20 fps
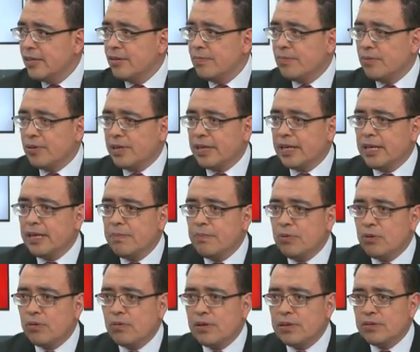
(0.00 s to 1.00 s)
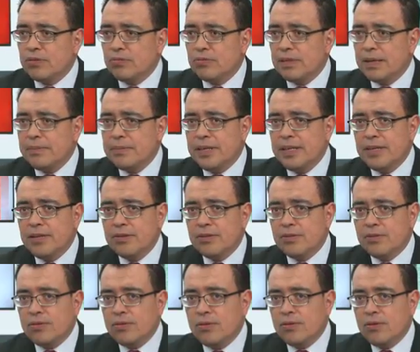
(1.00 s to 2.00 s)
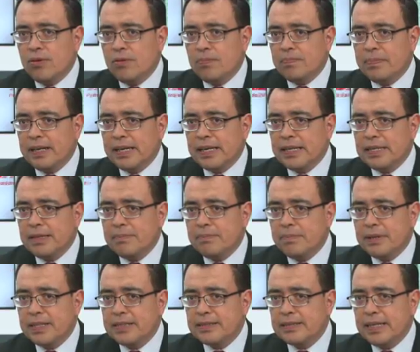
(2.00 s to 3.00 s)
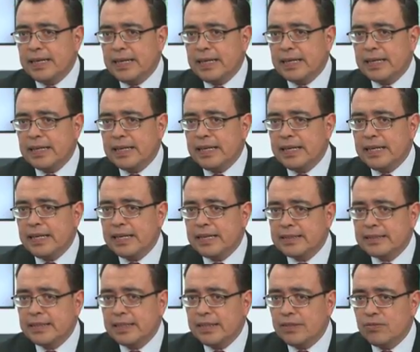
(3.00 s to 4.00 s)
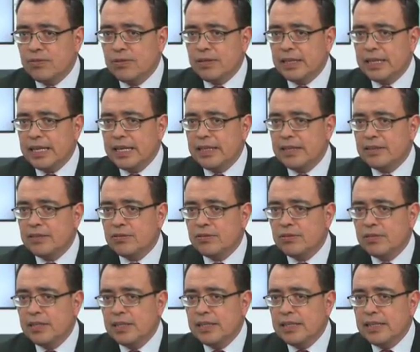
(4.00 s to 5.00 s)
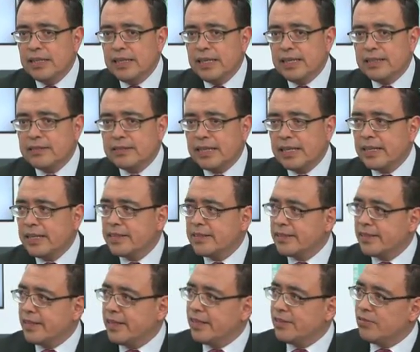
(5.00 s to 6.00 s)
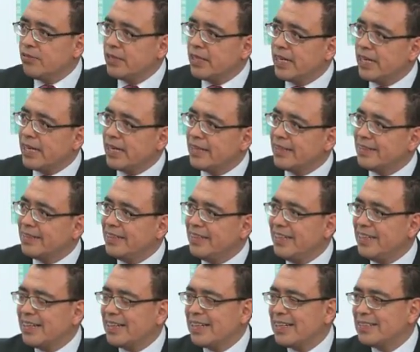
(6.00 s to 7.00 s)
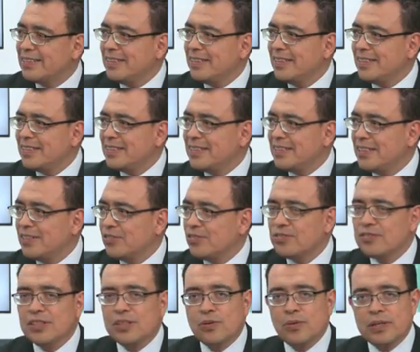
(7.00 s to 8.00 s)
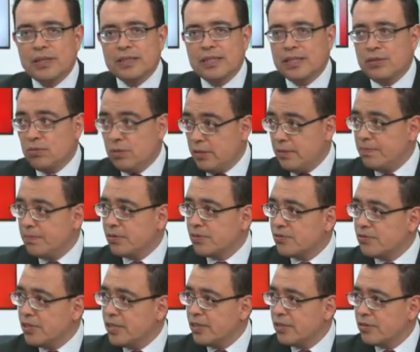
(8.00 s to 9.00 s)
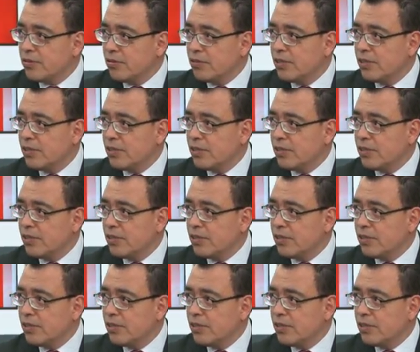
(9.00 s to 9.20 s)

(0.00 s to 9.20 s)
Por ejemplo, cuando una micro o pequeña empresa quiere acceder a un crédito, le están exigiendo una garantía casi del 159%.